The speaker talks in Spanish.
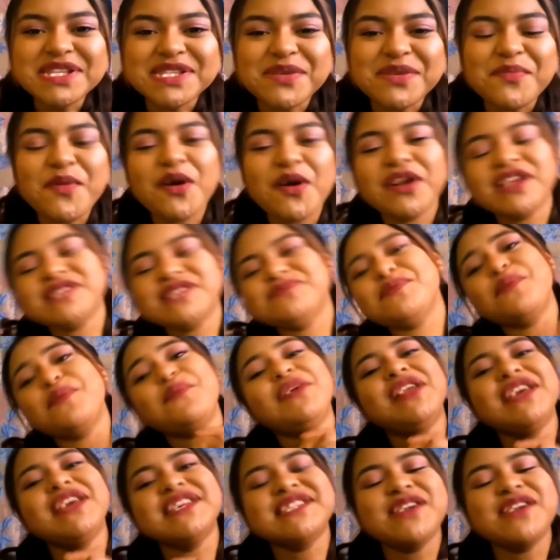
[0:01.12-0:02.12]
mis amores,
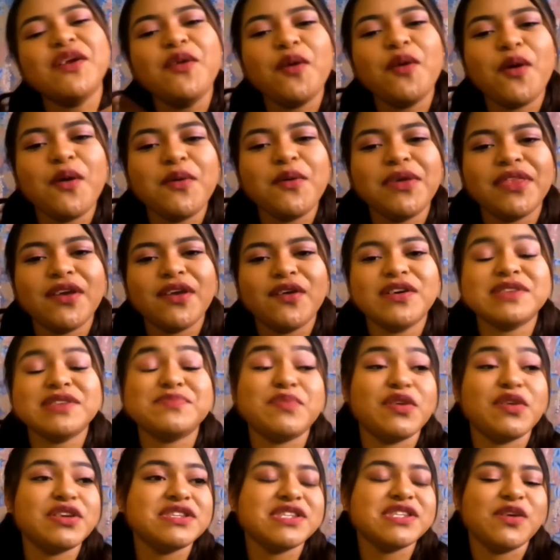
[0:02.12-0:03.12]
bienvenidos a un nuevo video,
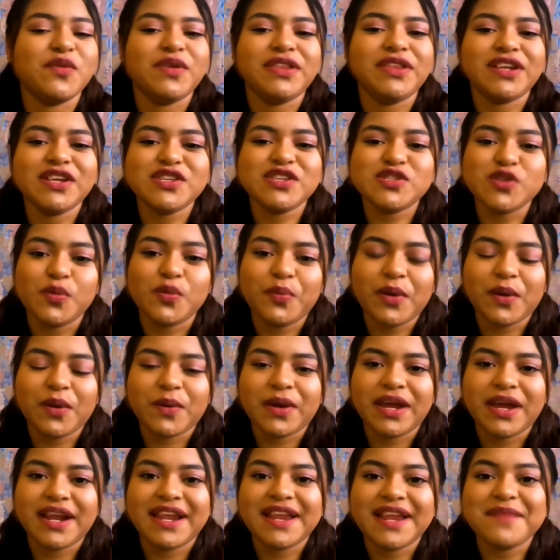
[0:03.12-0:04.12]
espero que se encuentren
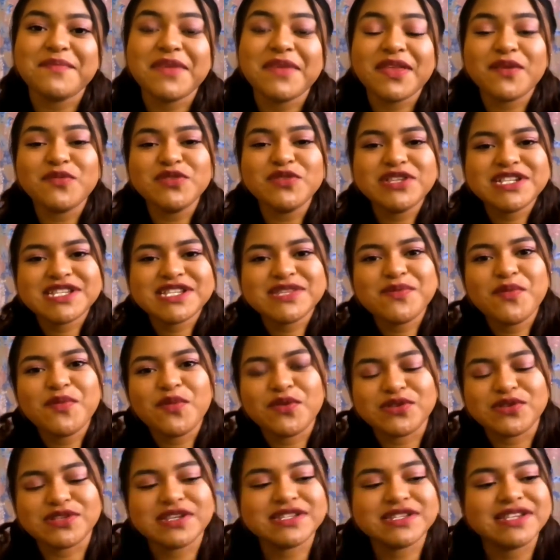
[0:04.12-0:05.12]
súper bien Me da
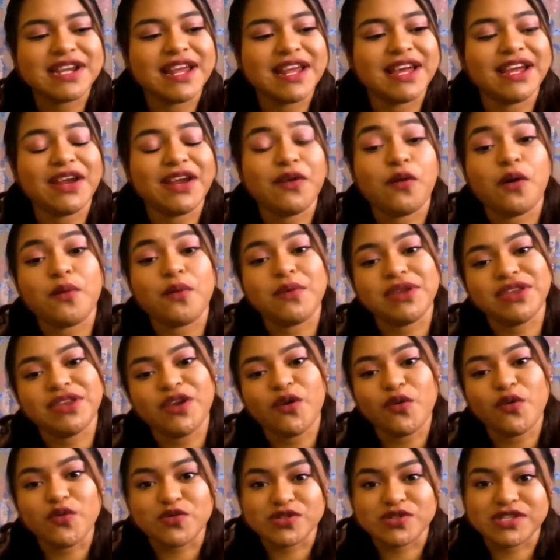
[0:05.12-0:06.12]
muchísimo gusto estar aquí
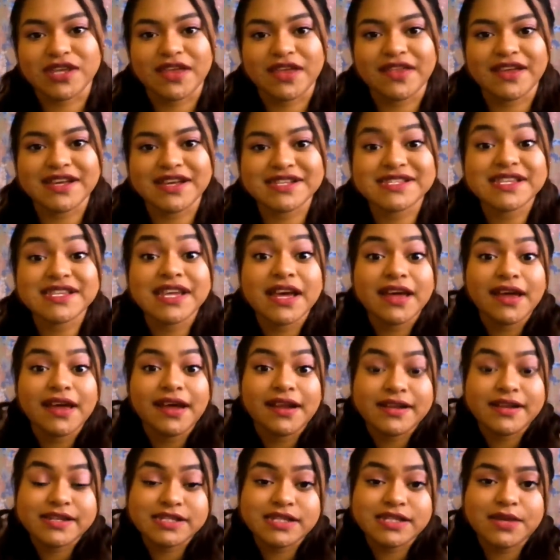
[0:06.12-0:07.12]
nuevamente con ustedes
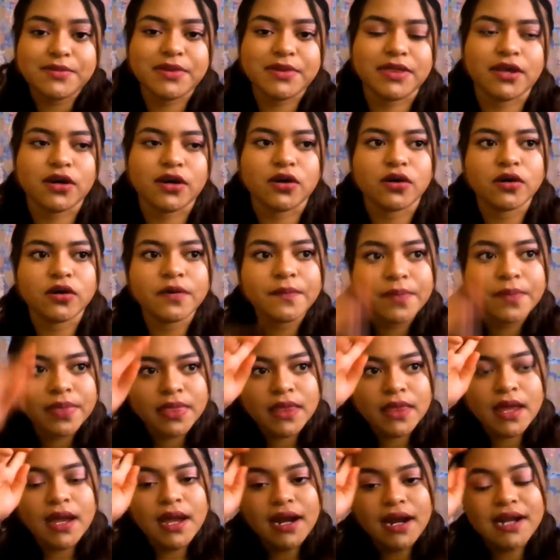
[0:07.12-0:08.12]
en este video
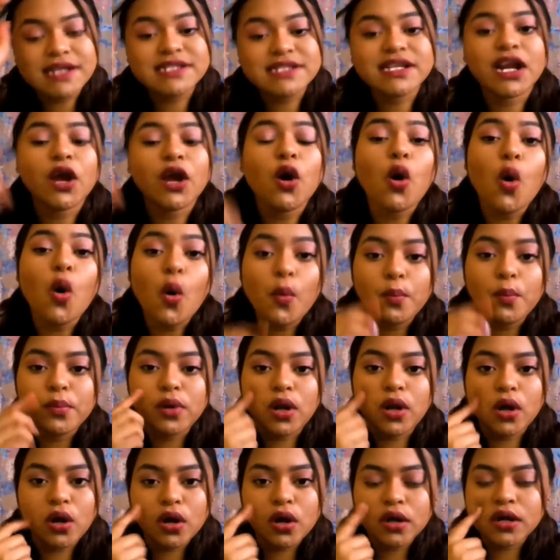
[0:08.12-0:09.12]
Les traigo
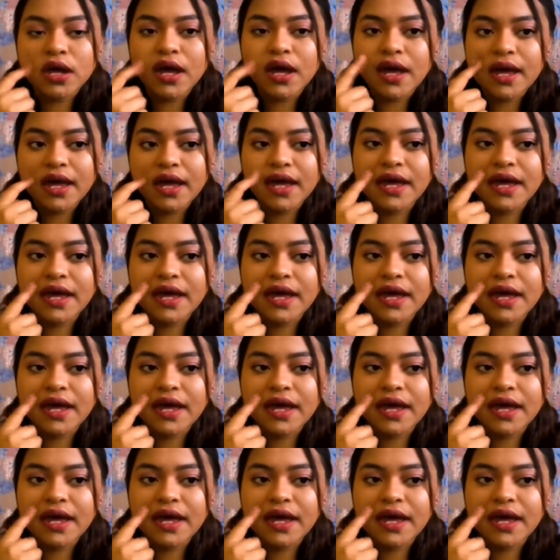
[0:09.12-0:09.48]
un blog,